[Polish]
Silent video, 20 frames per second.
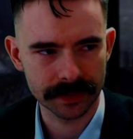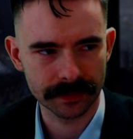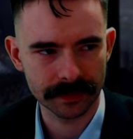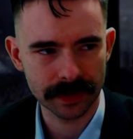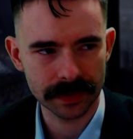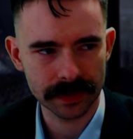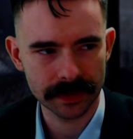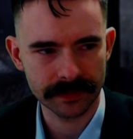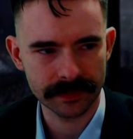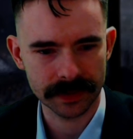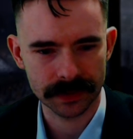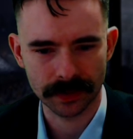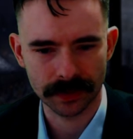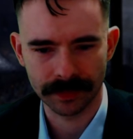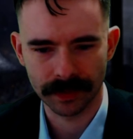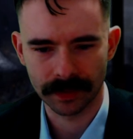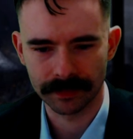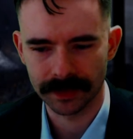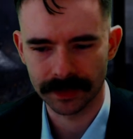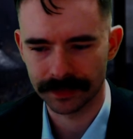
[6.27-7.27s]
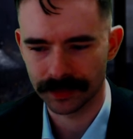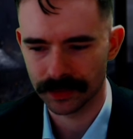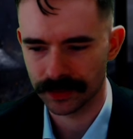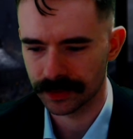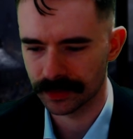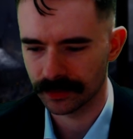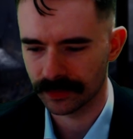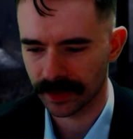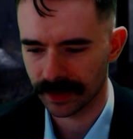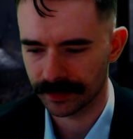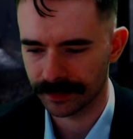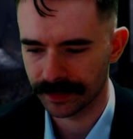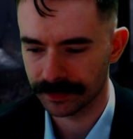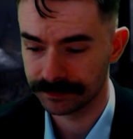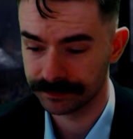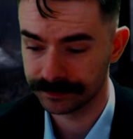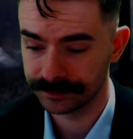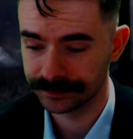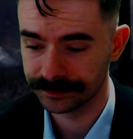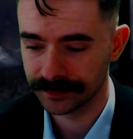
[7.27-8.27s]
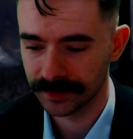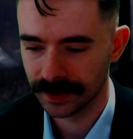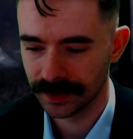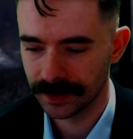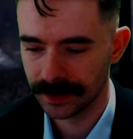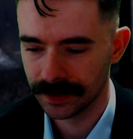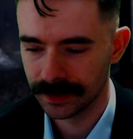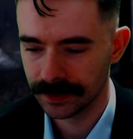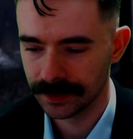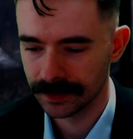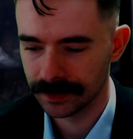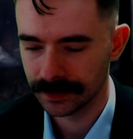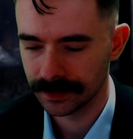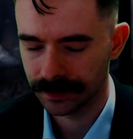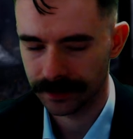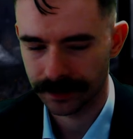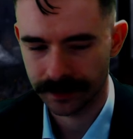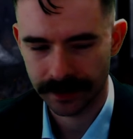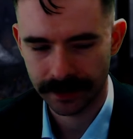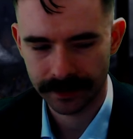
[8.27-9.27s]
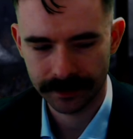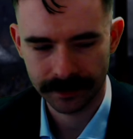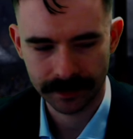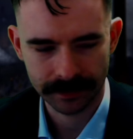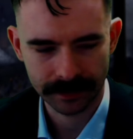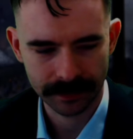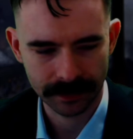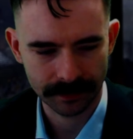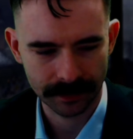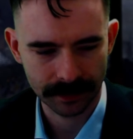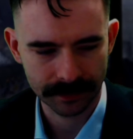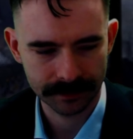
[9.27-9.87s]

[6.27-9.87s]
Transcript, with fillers: Może wiesz, do bombel puścił farbę. No nie? Nie wiadomo.